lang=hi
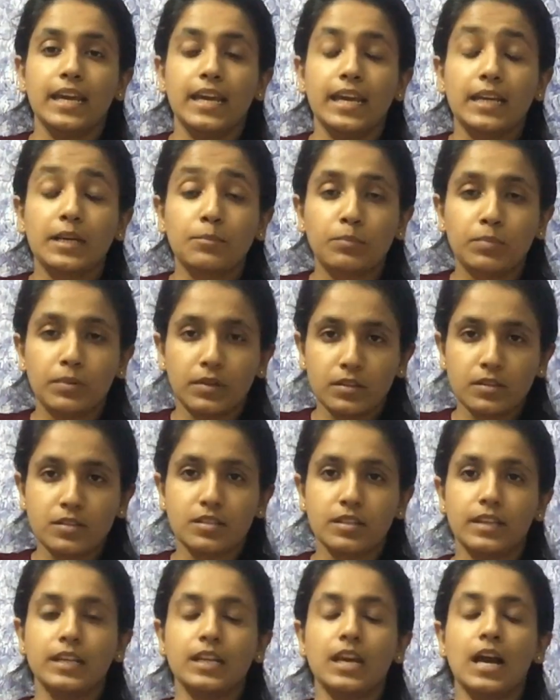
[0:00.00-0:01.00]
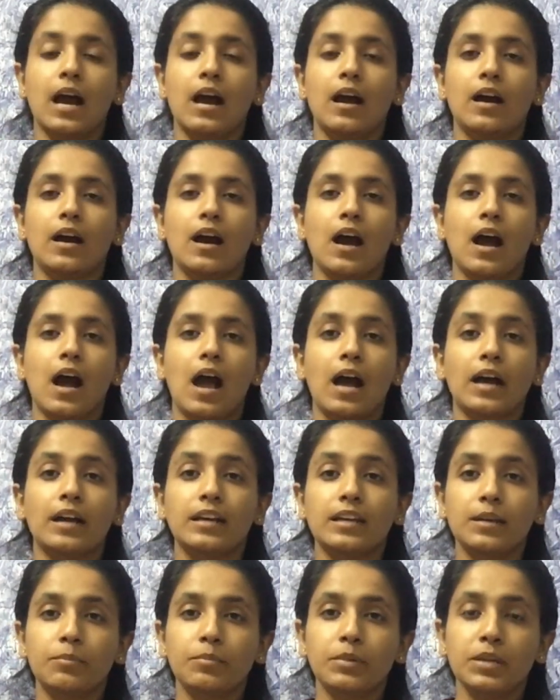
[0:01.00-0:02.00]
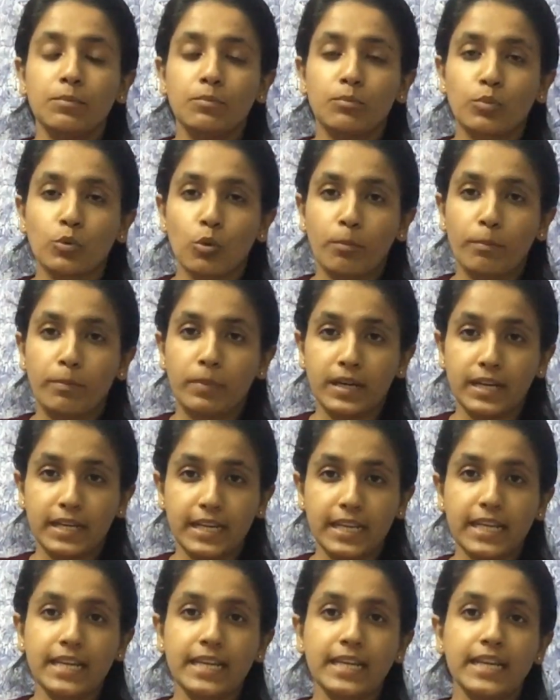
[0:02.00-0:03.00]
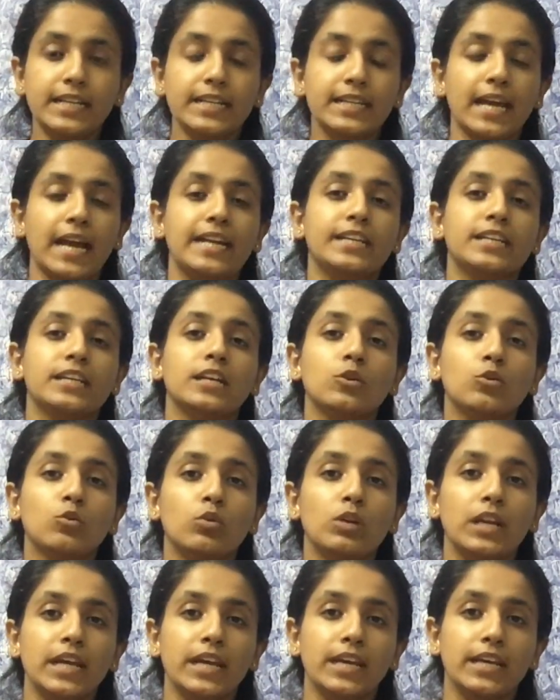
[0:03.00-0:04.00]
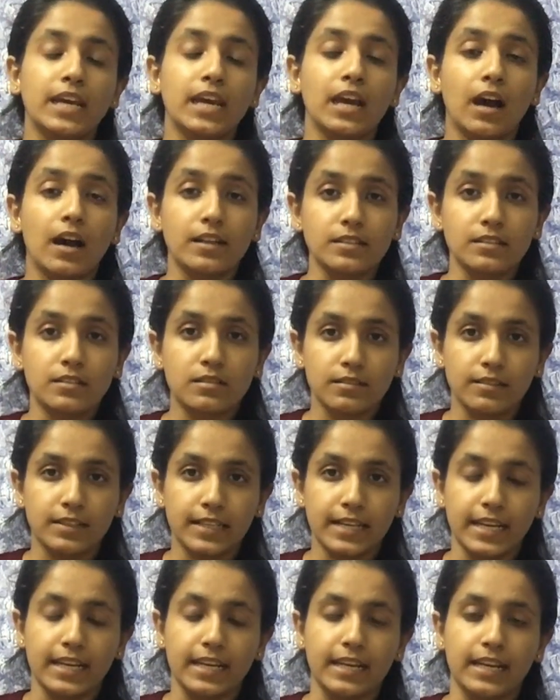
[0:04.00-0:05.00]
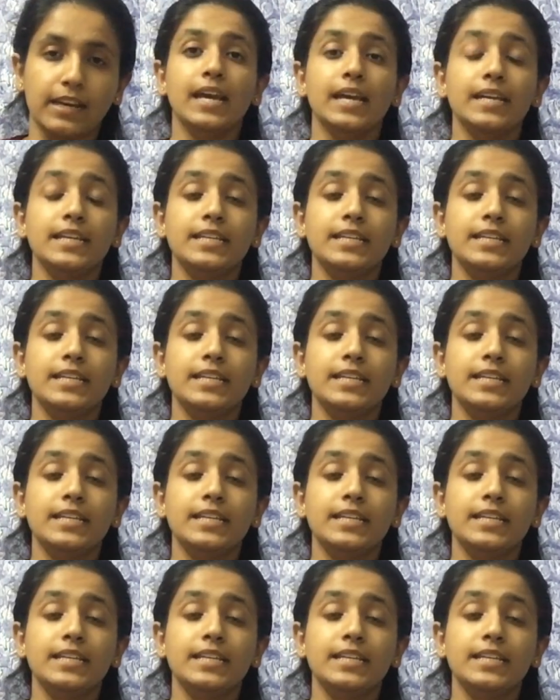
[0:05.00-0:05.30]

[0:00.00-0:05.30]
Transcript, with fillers: एक पर्सन अगर अपनी प्रॉपर्टी के टाइटल को लेके अनसर्टेन है